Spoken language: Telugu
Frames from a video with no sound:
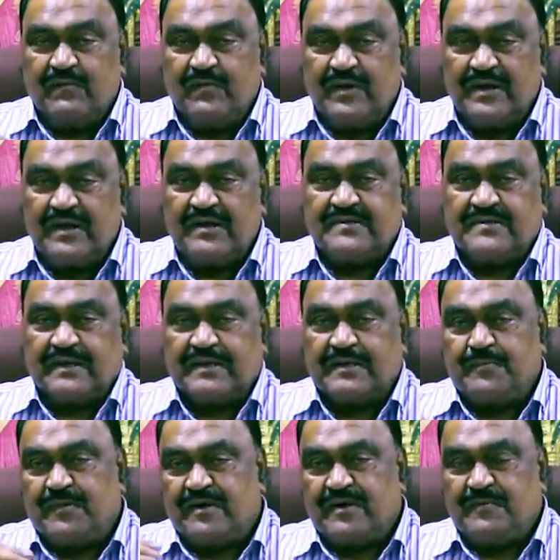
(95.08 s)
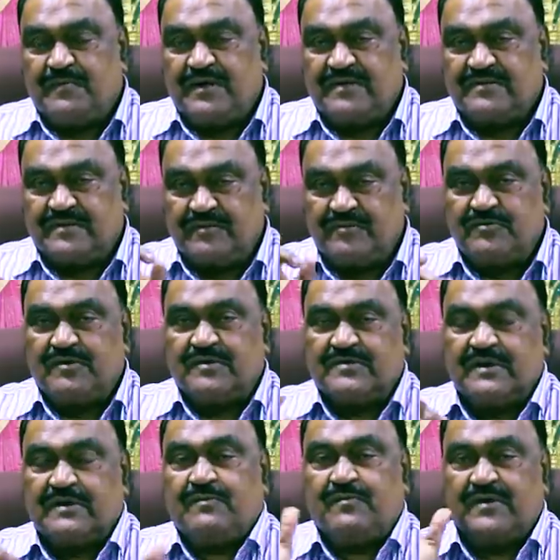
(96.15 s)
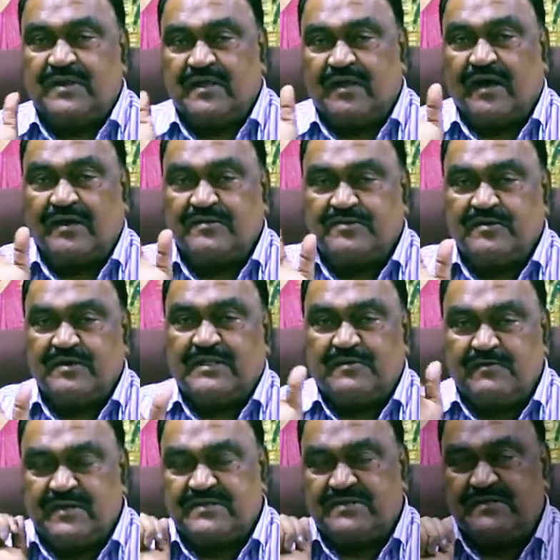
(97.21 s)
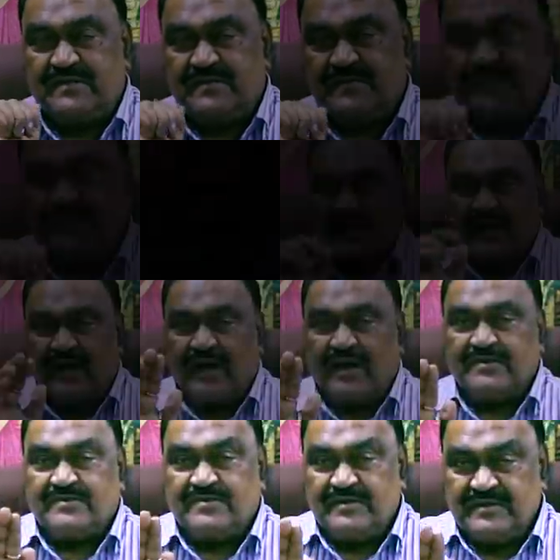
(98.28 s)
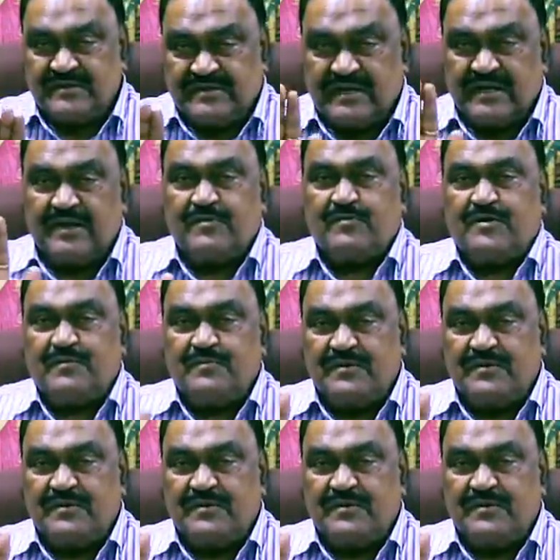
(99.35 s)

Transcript: వీళ్ళని చక్ర మార్గం పెట్టి చదువు సంస్కారం ఇవ్వాలి ఆస్తులు కాదు ఇవ్వాల్సింది ఆస్తులు ఇచ్చారే అనుకోండి